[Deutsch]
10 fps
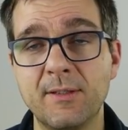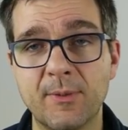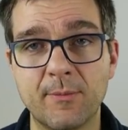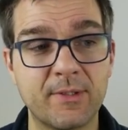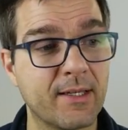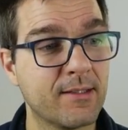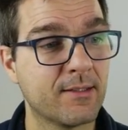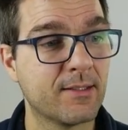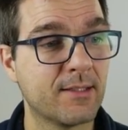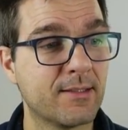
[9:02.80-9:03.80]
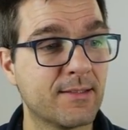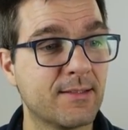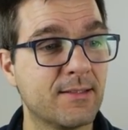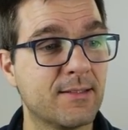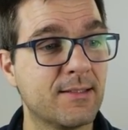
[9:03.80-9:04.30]
nicht mehr damit gerechnet hat,
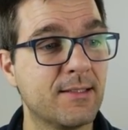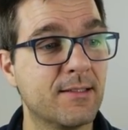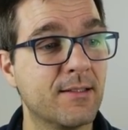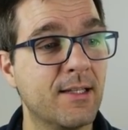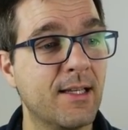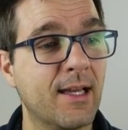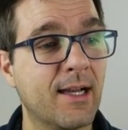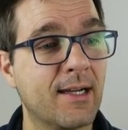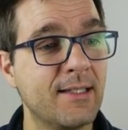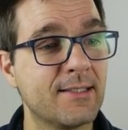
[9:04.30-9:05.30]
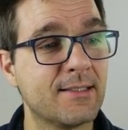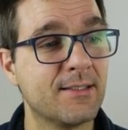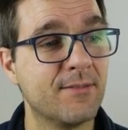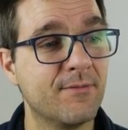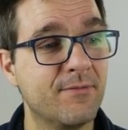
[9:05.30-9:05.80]
dass diese Ziele erreicht
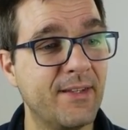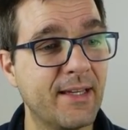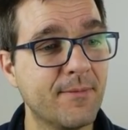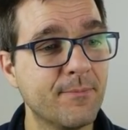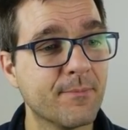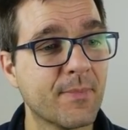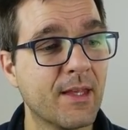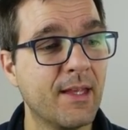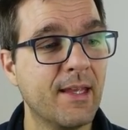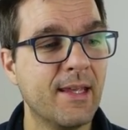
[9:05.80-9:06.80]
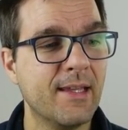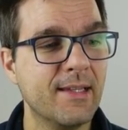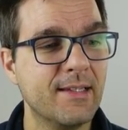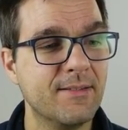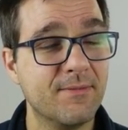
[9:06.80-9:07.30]
äh, werden.
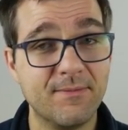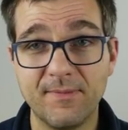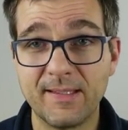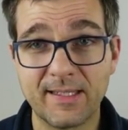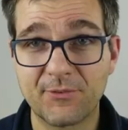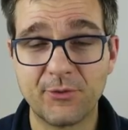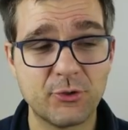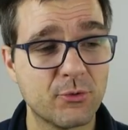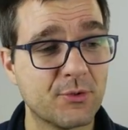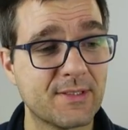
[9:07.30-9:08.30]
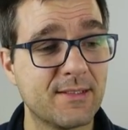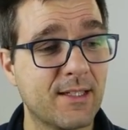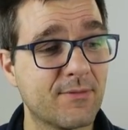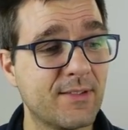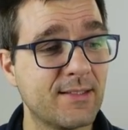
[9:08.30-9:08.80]
Ich hatte es vorhin schon kurz
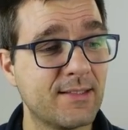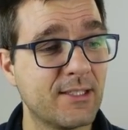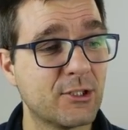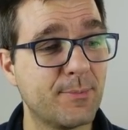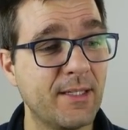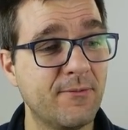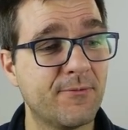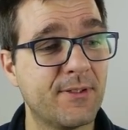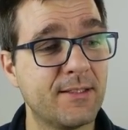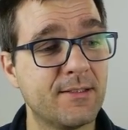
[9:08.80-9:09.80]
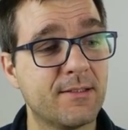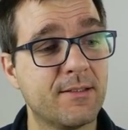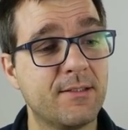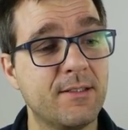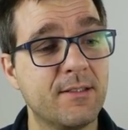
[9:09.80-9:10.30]
gesagt, was ich sehr spannend fand,
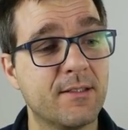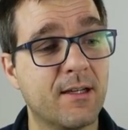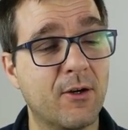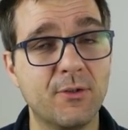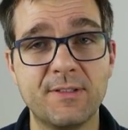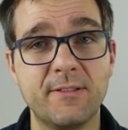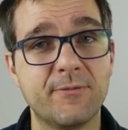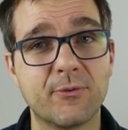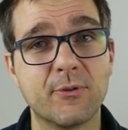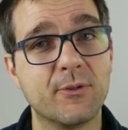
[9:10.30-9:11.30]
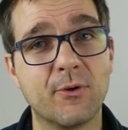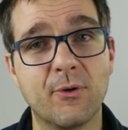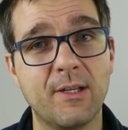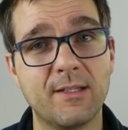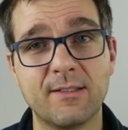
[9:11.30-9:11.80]
die Auslieferung in
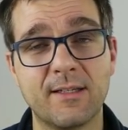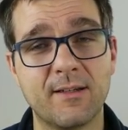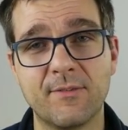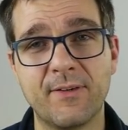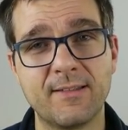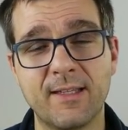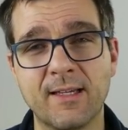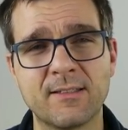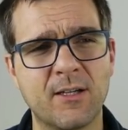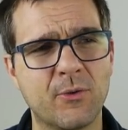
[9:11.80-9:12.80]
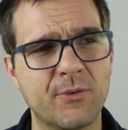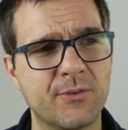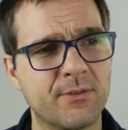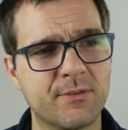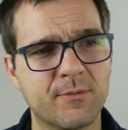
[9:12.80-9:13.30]
Holland, da fast
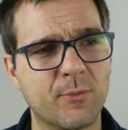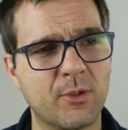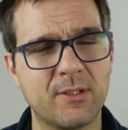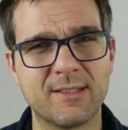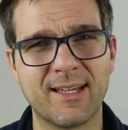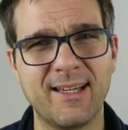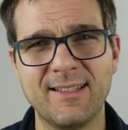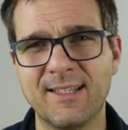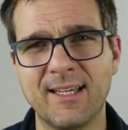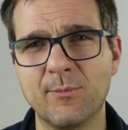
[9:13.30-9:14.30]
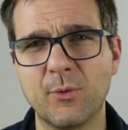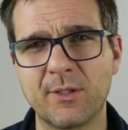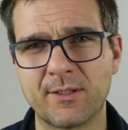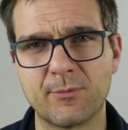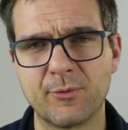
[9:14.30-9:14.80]
8000 Model 3 in einem
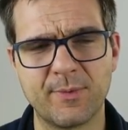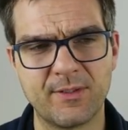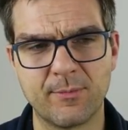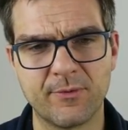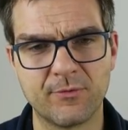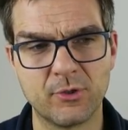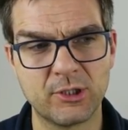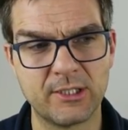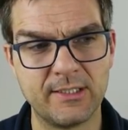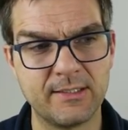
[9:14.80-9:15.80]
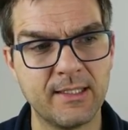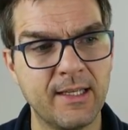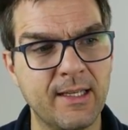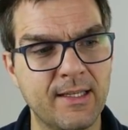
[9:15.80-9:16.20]
Monat, das muss man sich mal vorstellen.